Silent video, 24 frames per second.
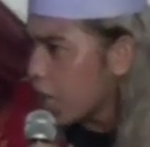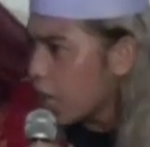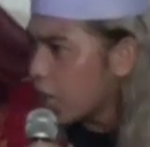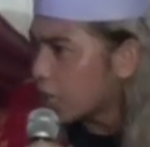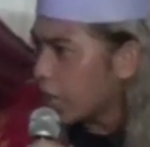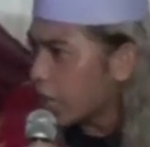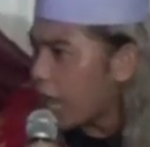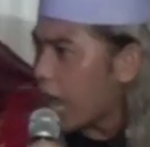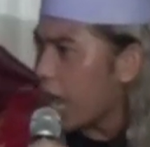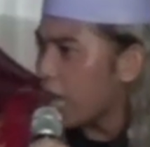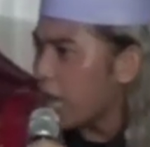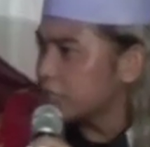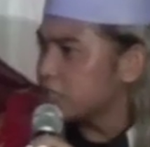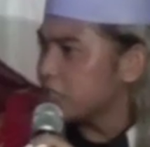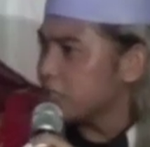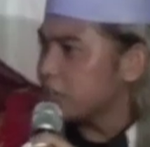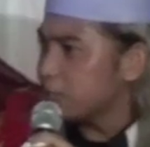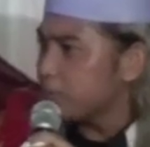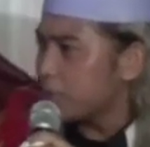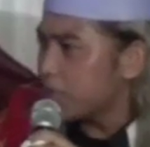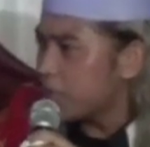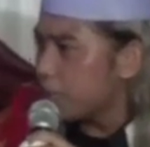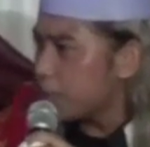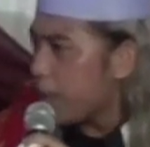rajin
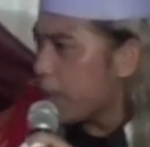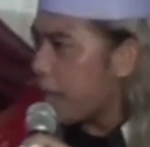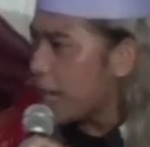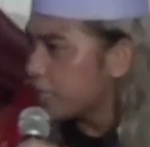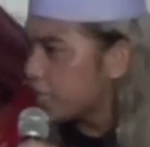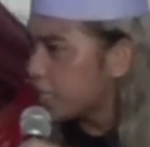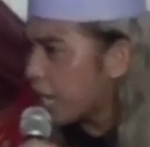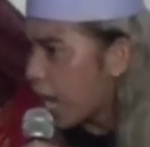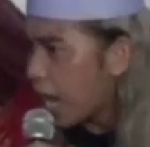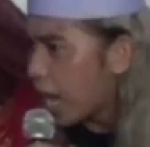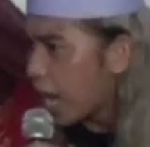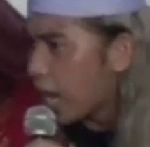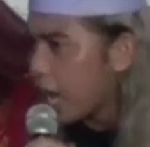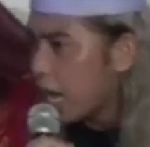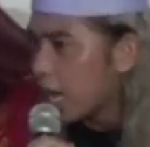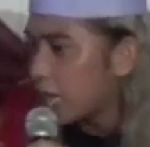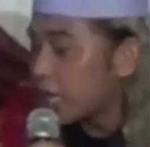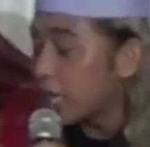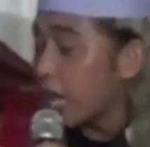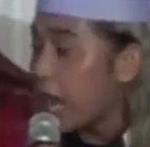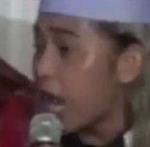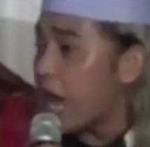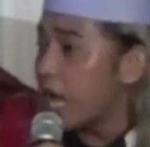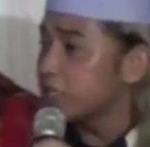beribadah,
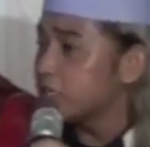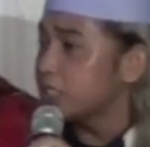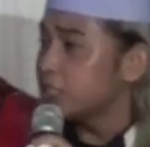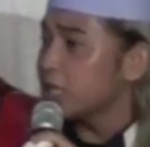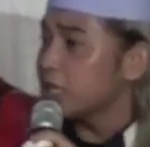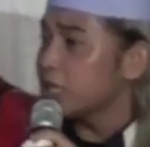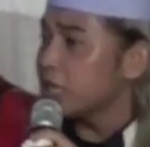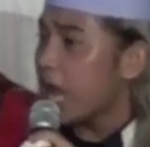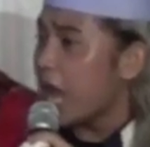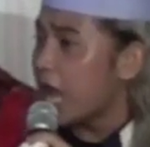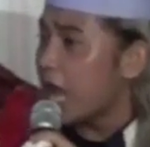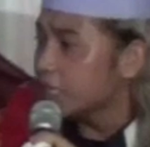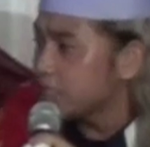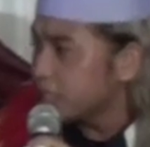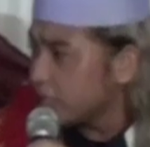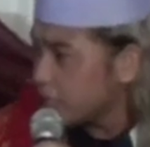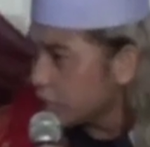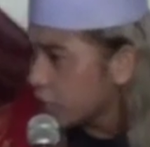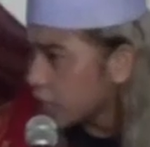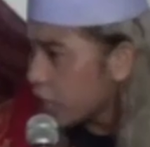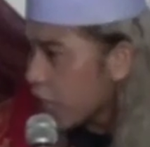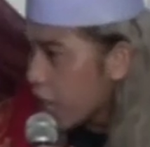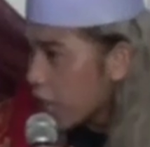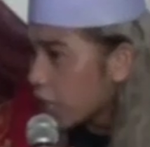rajin
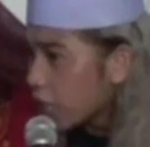ngaji,